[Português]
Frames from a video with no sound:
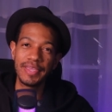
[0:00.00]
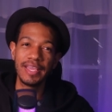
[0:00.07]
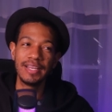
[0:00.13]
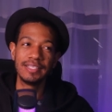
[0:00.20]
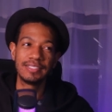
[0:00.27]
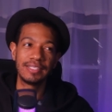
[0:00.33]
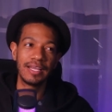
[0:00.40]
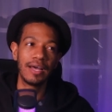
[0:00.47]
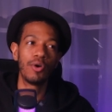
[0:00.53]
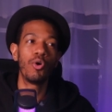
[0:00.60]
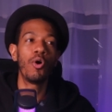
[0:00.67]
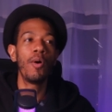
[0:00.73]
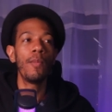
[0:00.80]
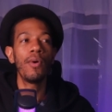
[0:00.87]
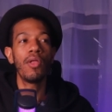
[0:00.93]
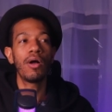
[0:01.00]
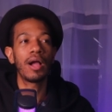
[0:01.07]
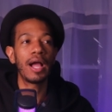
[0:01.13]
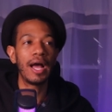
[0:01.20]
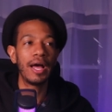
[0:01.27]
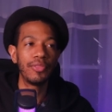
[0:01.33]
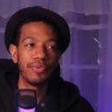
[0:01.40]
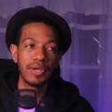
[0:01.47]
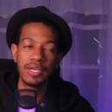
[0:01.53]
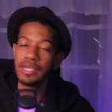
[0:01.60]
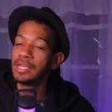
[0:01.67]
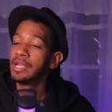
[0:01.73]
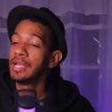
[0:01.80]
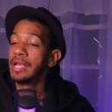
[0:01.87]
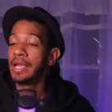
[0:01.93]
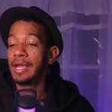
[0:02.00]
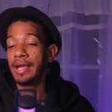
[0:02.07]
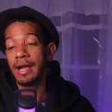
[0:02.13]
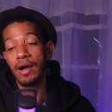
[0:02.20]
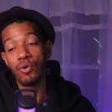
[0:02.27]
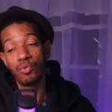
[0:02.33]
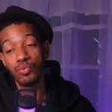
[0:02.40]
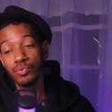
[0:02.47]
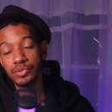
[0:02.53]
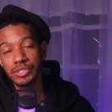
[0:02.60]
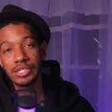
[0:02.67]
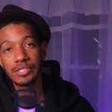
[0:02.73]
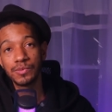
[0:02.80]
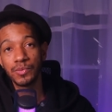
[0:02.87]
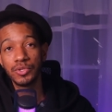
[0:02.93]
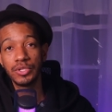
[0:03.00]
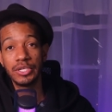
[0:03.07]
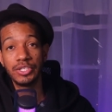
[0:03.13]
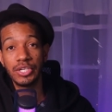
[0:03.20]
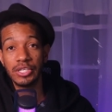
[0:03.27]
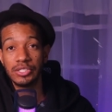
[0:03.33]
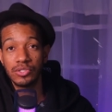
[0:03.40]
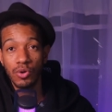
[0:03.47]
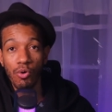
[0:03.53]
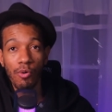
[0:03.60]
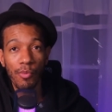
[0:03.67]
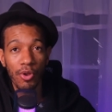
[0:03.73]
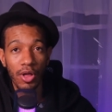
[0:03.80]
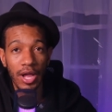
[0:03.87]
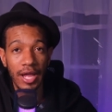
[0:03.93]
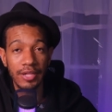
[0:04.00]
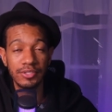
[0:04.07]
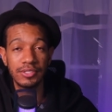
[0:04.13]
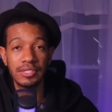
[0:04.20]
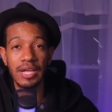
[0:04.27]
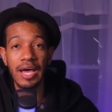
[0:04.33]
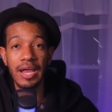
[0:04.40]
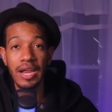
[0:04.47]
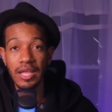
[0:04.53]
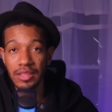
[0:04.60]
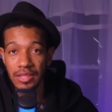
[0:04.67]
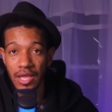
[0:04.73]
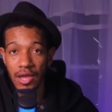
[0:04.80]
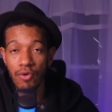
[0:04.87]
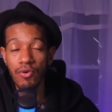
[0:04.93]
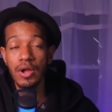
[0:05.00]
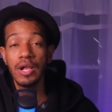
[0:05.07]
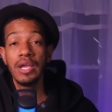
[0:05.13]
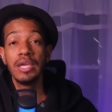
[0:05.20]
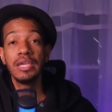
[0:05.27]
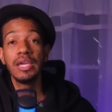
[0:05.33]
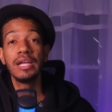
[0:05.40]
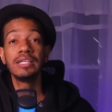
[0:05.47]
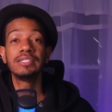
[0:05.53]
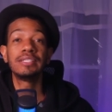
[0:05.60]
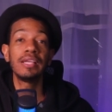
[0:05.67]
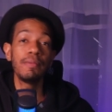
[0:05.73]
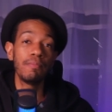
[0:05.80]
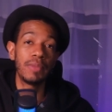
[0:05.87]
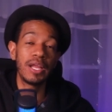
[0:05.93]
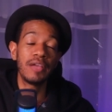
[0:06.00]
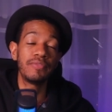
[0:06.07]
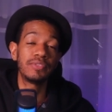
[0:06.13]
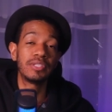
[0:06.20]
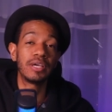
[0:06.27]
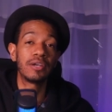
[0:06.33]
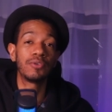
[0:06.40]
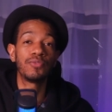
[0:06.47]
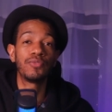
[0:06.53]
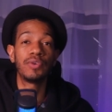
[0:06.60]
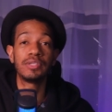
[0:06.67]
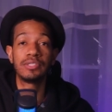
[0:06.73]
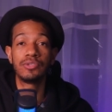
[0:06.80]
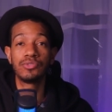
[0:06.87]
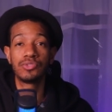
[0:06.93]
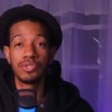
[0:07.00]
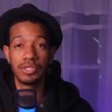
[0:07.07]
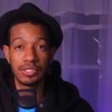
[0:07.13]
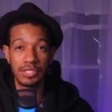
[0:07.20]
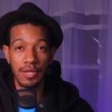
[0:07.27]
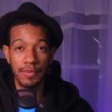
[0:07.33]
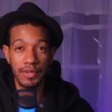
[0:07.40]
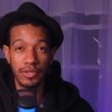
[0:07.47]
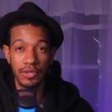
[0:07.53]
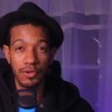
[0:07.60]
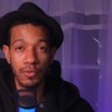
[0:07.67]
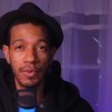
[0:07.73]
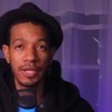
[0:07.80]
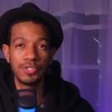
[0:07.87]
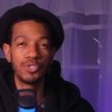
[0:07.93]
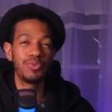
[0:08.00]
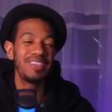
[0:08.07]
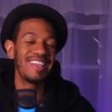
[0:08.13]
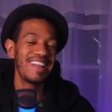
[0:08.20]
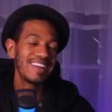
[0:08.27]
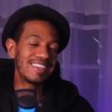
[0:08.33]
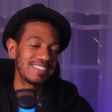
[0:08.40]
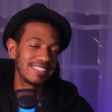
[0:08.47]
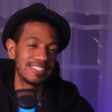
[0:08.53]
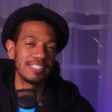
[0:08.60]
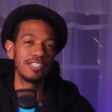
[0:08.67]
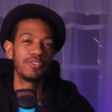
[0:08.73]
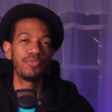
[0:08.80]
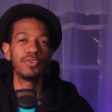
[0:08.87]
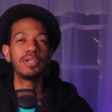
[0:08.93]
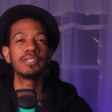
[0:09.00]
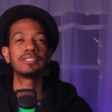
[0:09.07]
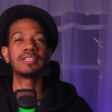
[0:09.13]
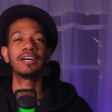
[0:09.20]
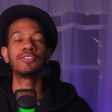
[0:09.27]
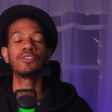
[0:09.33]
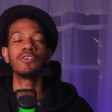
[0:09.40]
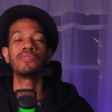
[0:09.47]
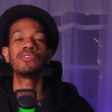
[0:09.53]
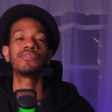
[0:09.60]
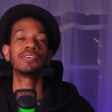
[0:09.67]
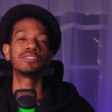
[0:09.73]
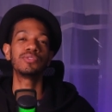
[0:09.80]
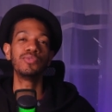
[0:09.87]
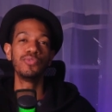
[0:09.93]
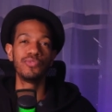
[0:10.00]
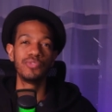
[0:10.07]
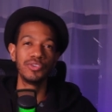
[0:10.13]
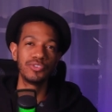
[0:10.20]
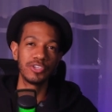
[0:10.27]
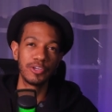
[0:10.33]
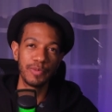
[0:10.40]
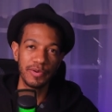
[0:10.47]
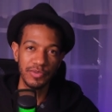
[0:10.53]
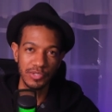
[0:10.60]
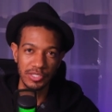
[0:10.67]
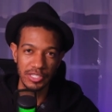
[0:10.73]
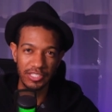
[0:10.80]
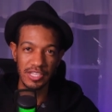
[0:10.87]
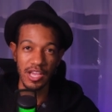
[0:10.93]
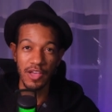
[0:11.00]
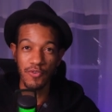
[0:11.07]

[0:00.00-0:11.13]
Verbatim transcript: que ele está homologado aí. É, alguns desses modelos já estão homologados na Anatel e eles em breve estarão fazendo o seu lançamento aqui no Brasil. E é assim que for lançado, eu vou fazer um vídeo aqui para vocês